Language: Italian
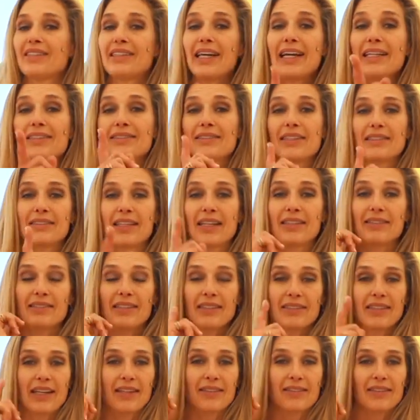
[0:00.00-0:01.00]
tanta
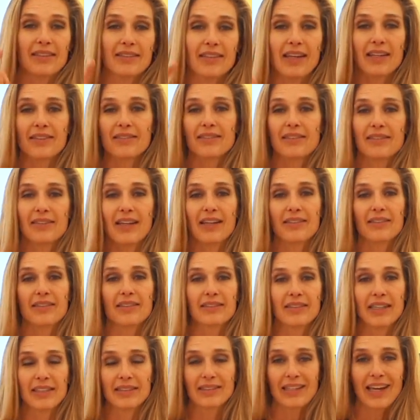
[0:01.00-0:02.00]
tanta tanta tanta
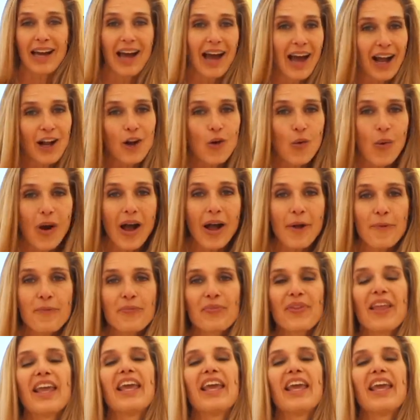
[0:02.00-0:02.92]
tanta tanta acqua